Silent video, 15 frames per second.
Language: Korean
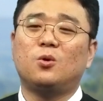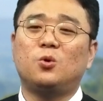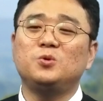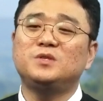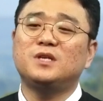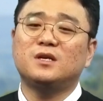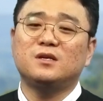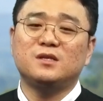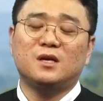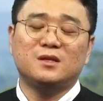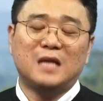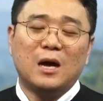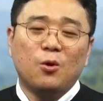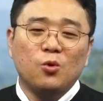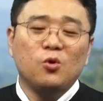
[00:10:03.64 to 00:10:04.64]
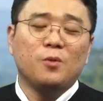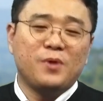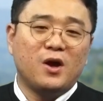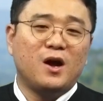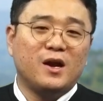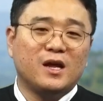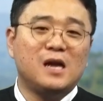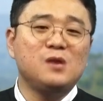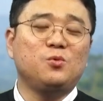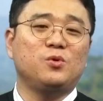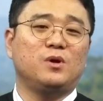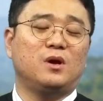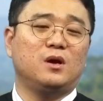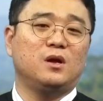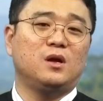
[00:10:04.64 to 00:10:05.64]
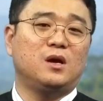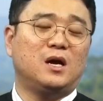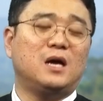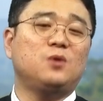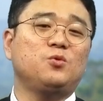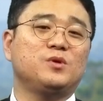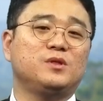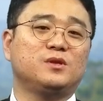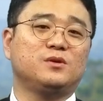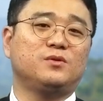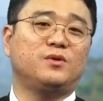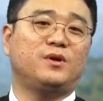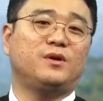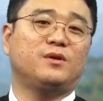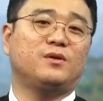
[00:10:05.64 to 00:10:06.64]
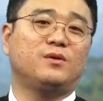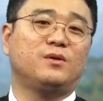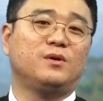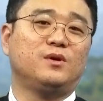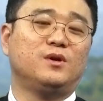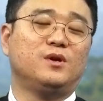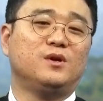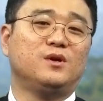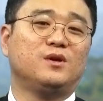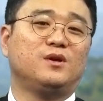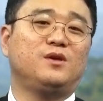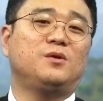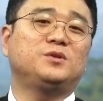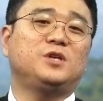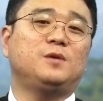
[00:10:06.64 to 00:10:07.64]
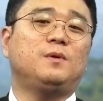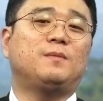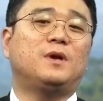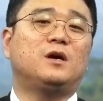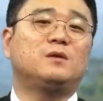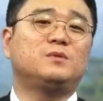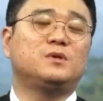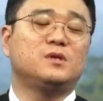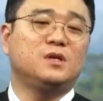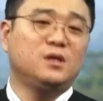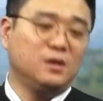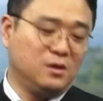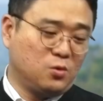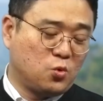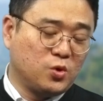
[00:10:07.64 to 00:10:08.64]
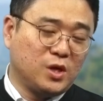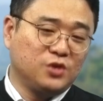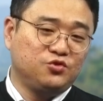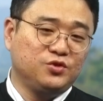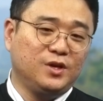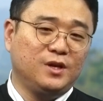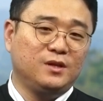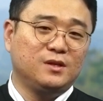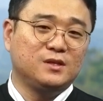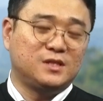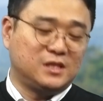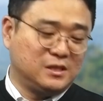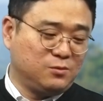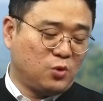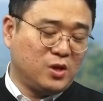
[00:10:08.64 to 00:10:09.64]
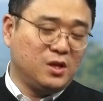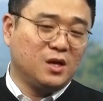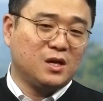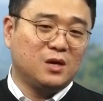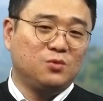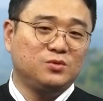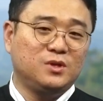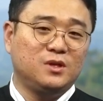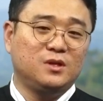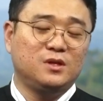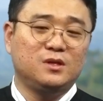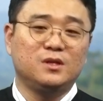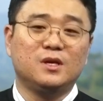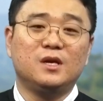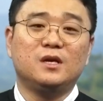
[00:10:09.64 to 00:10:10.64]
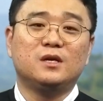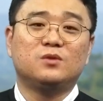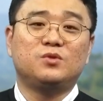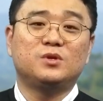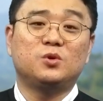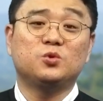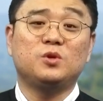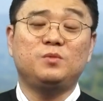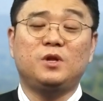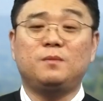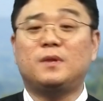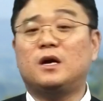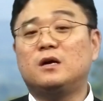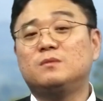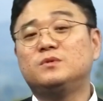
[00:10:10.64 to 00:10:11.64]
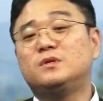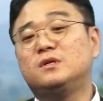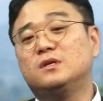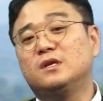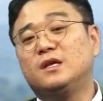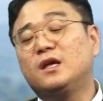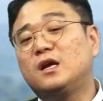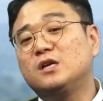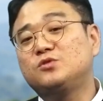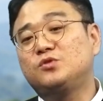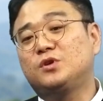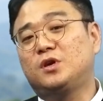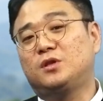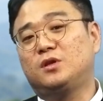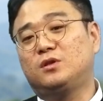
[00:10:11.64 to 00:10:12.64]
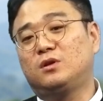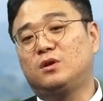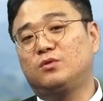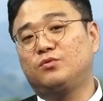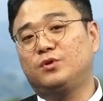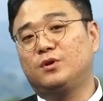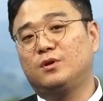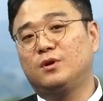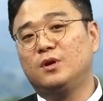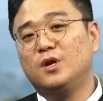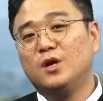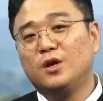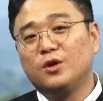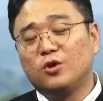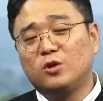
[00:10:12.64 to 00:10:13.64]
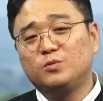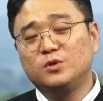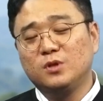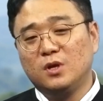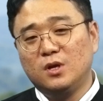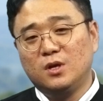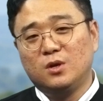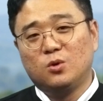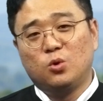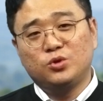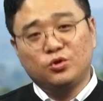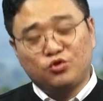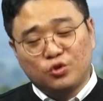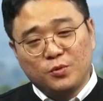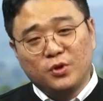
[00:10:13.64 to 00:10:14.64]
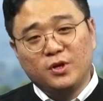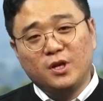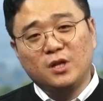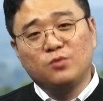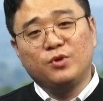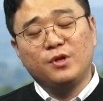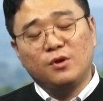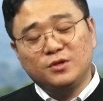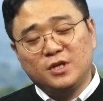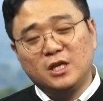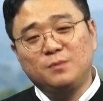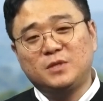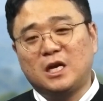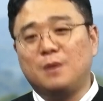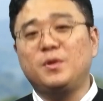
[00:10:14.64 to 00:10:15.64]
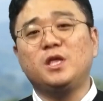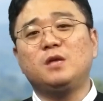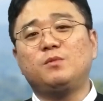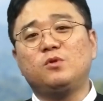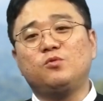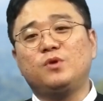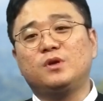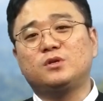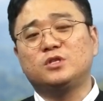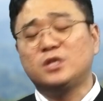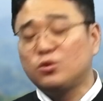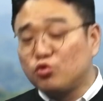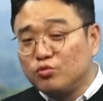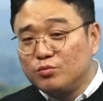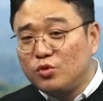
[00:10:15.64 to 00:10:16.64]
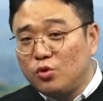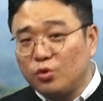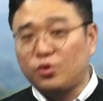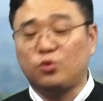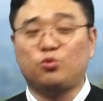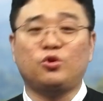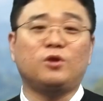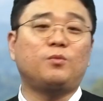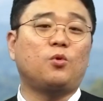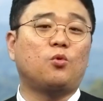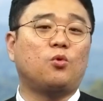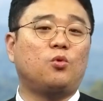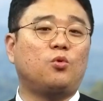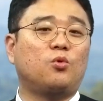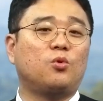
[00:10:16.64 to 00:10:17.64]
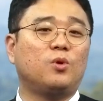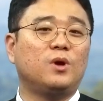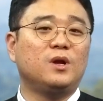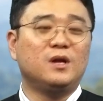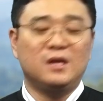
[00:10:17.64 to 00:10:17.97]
혼자 그냥 나 홀로 병아리 하고 하고 있는 거예요. 이 형제님의 마음을 이 고난 중에 있는 지금 환난 가운데 있는 우리 성도님들의 마음을 이해할 수 있게 되더라고요. 여러분 혹시 주변에 있는 우리 형제님 자매님을 위해서 진짜 눈물로 기도해보고